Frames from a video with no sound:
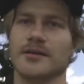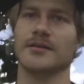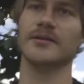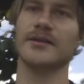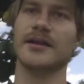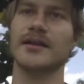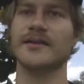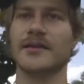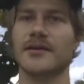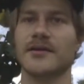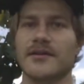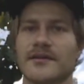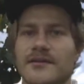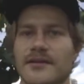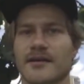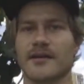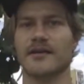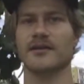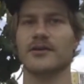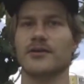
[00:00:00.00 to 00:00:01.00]
No, no dlatego jest
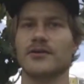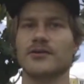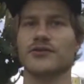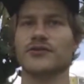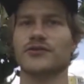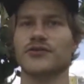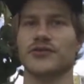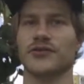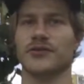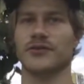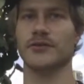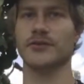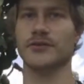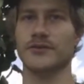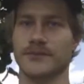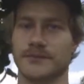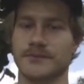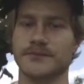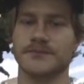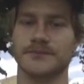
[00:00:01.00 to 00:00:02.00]
tego dużo. No. Jest
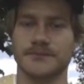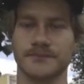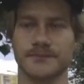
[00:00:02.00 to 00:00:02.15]
dużo.